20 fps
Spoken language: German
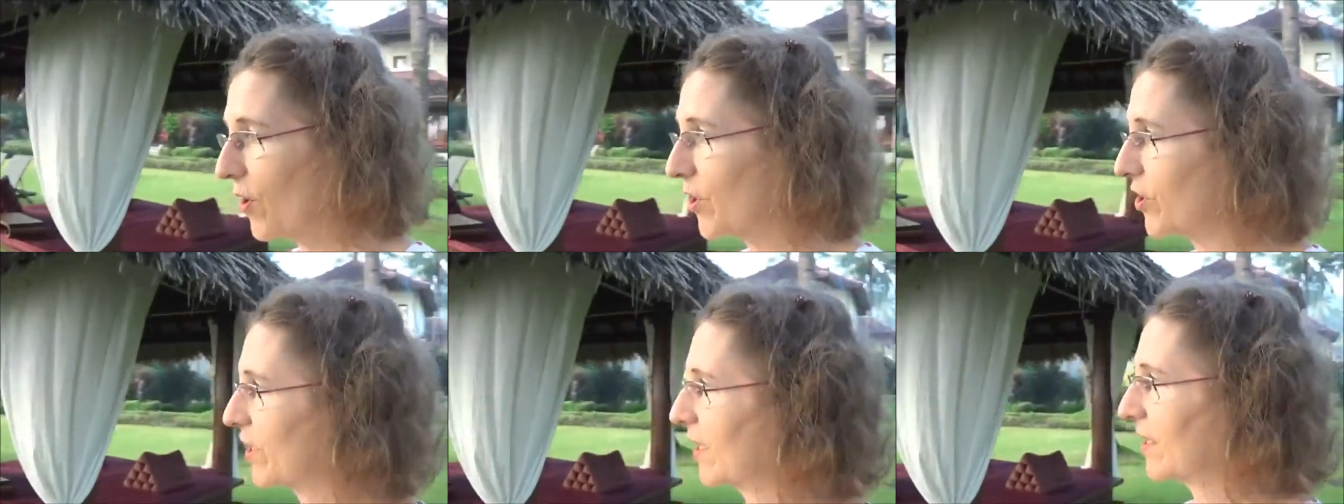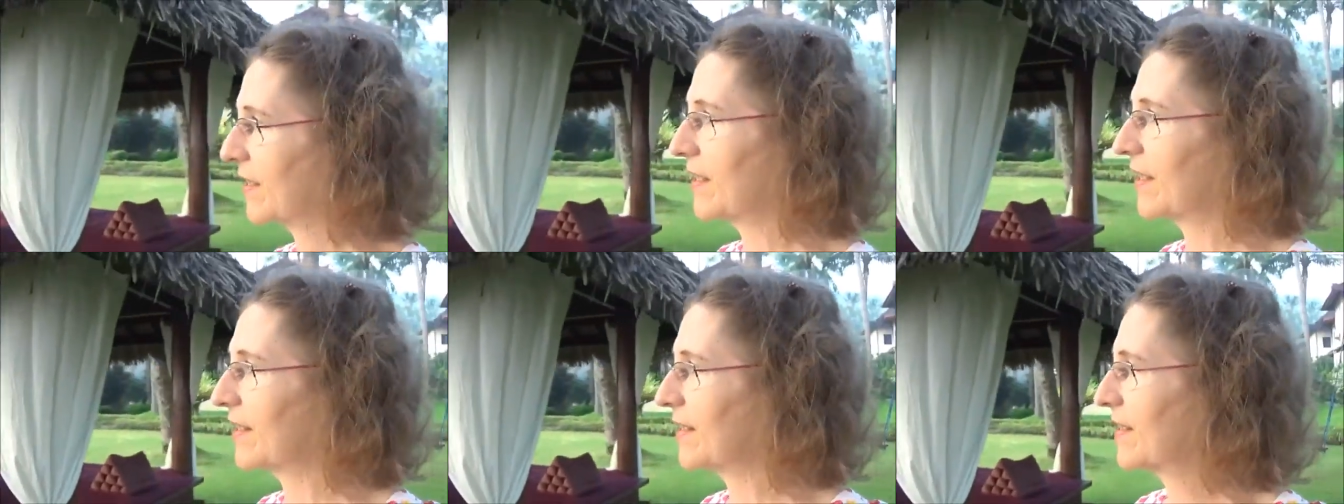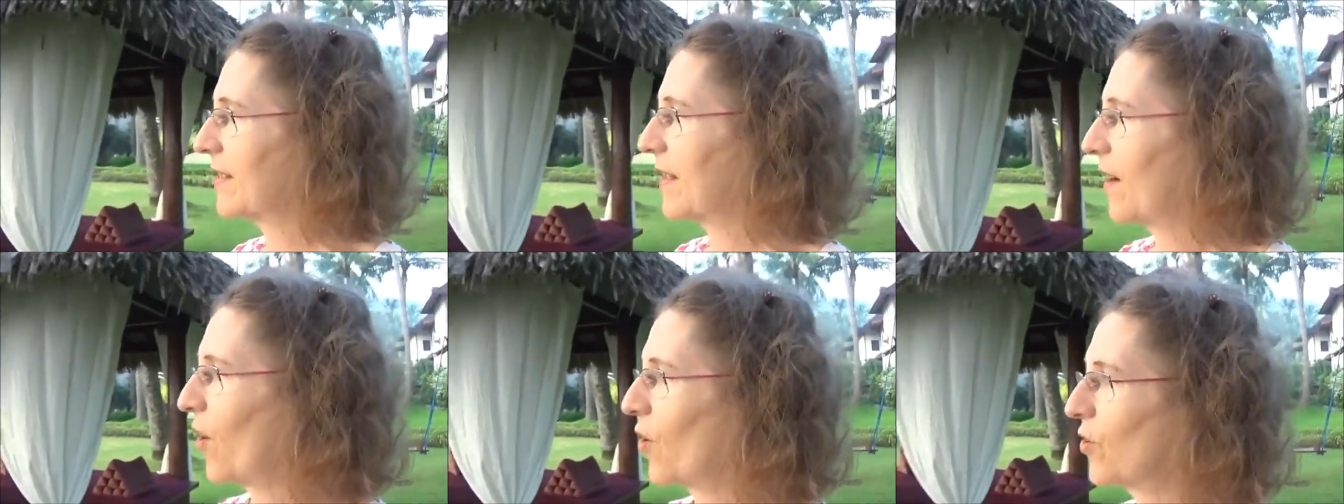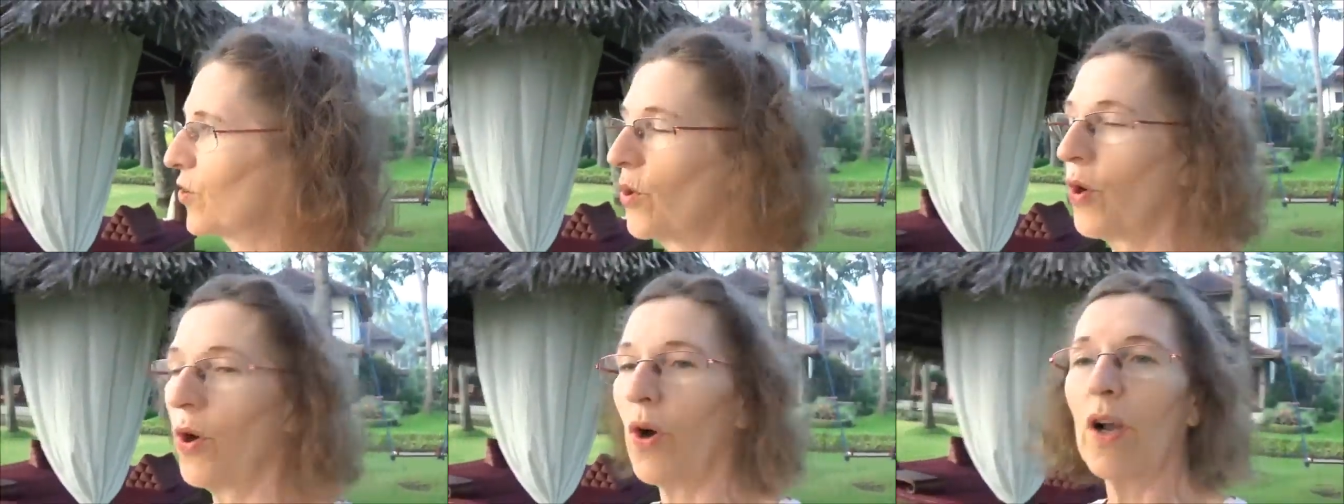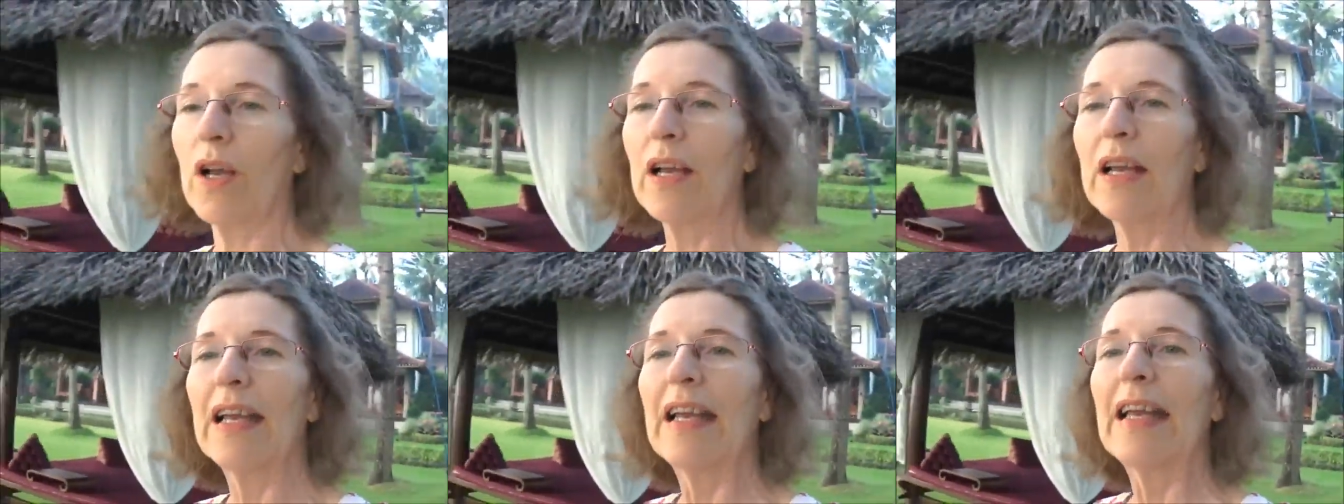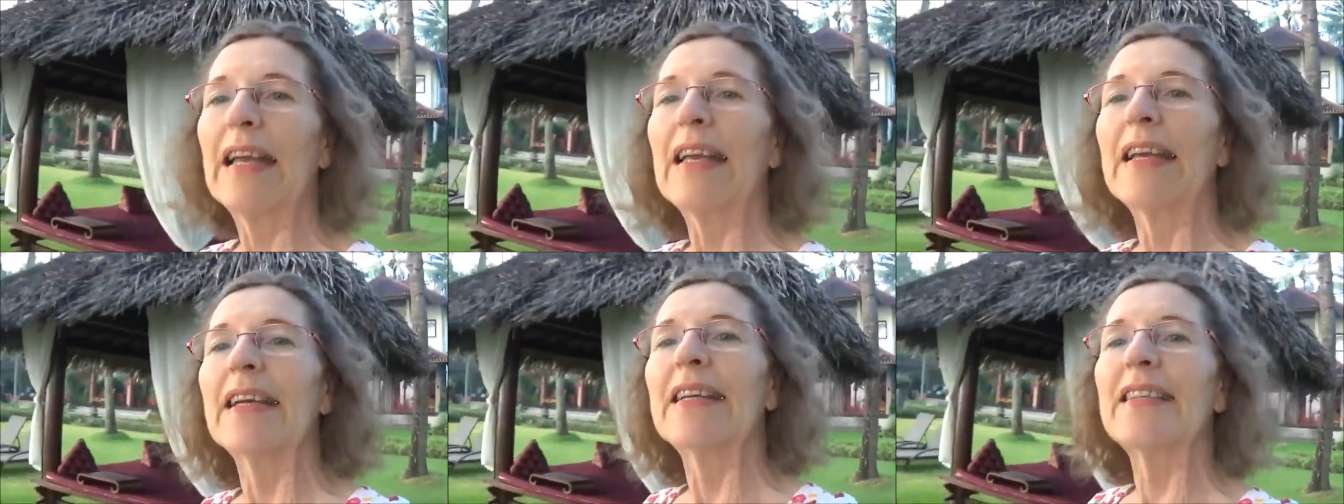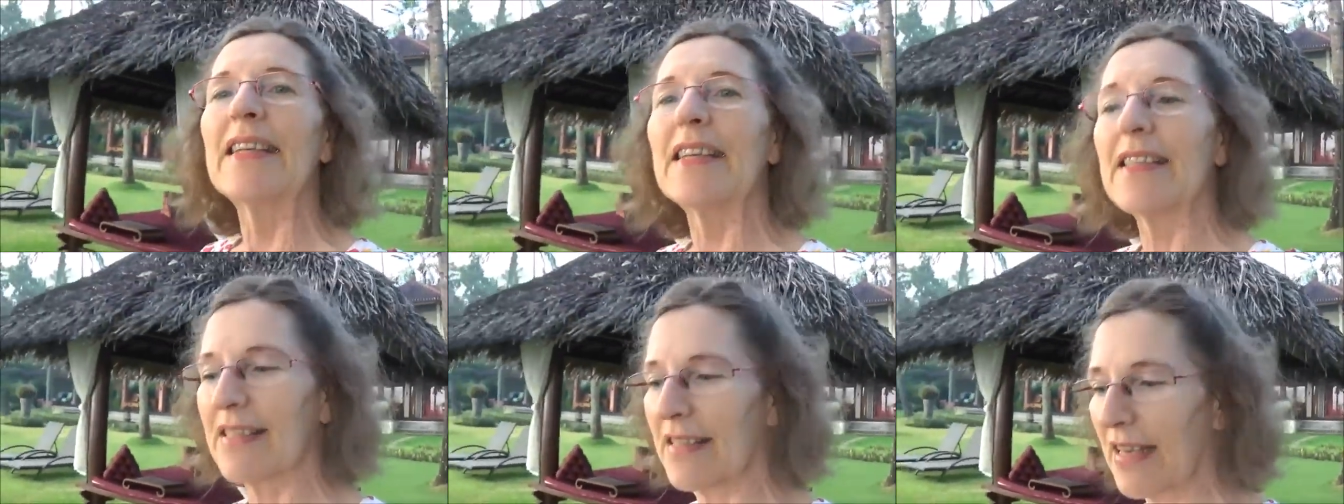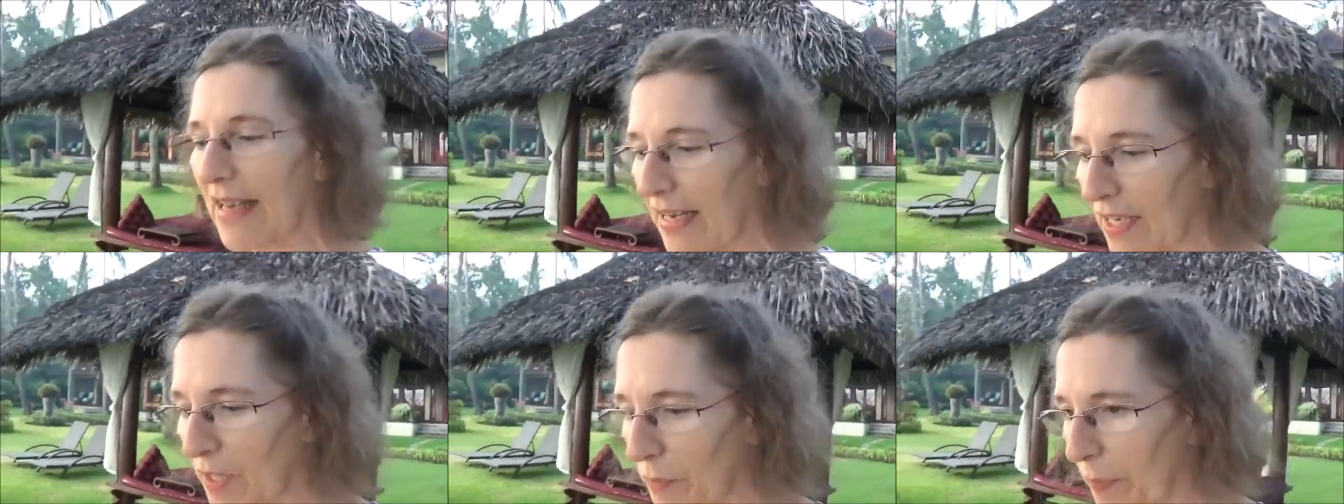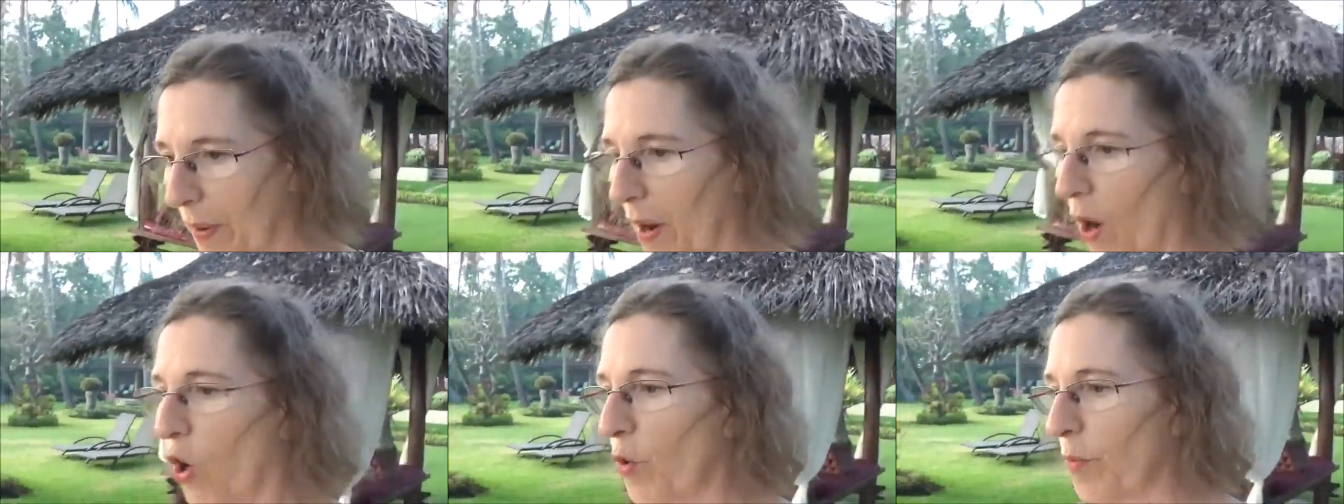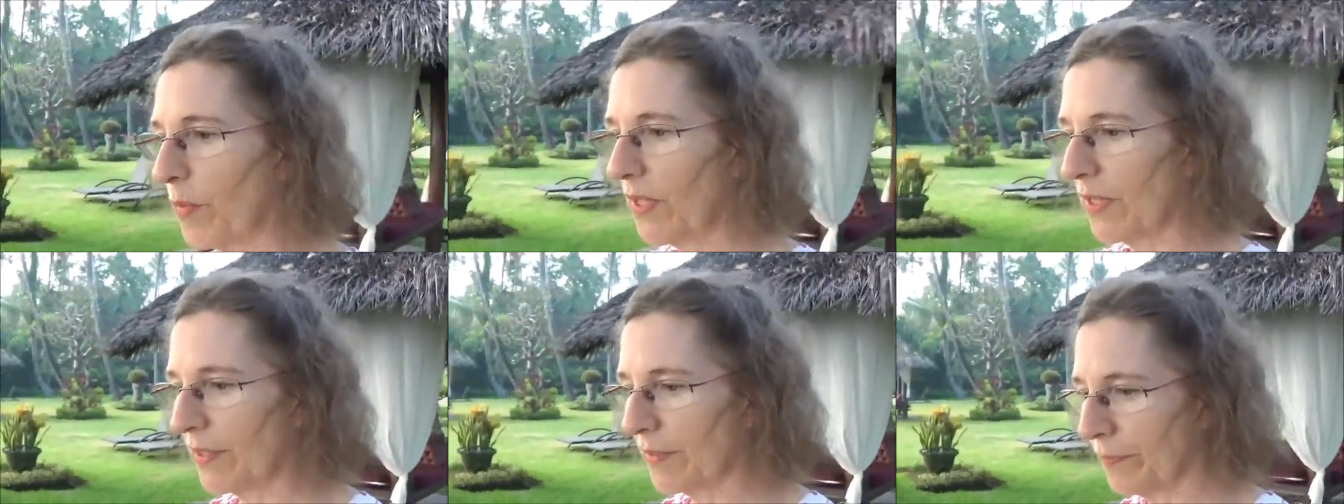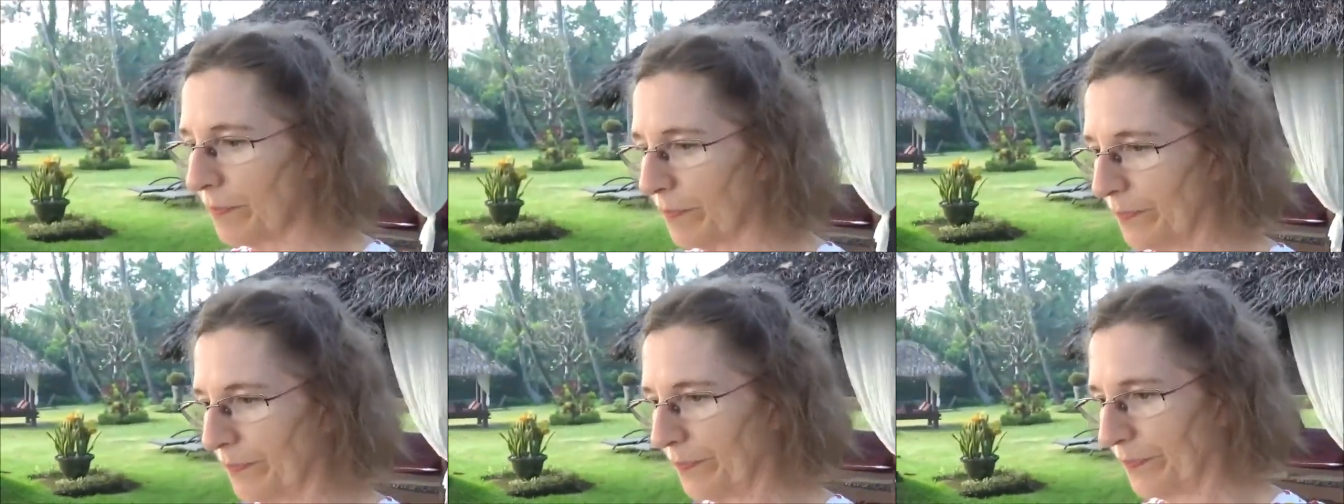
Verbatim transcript: Ich lasse jetzt hier auch noch die Seele baumeln.